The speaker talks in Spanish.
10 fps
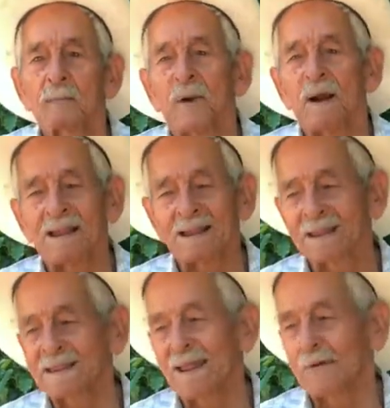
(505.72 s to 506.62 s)
Pues
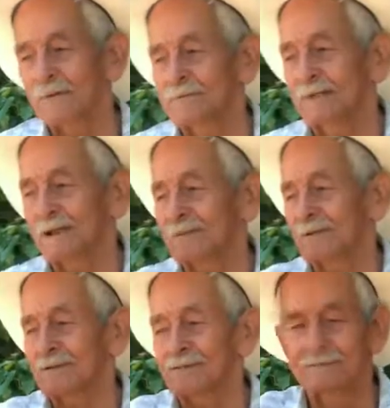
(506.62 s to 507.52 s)
gracias a Dios, Héctor,
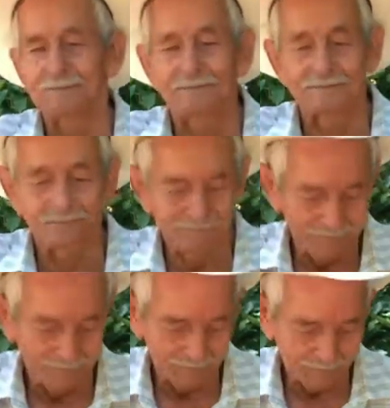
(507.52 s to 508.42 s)
por
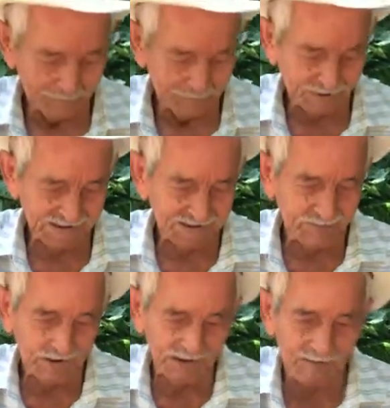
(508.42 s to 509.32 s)
pues este
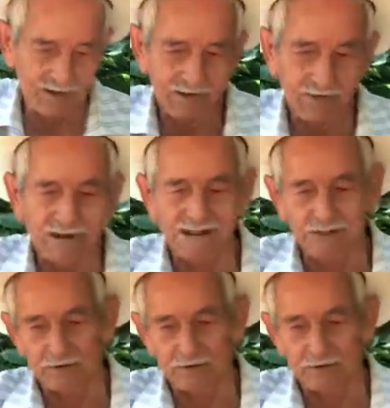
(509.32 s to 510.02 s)
favor que me hizo. Mira,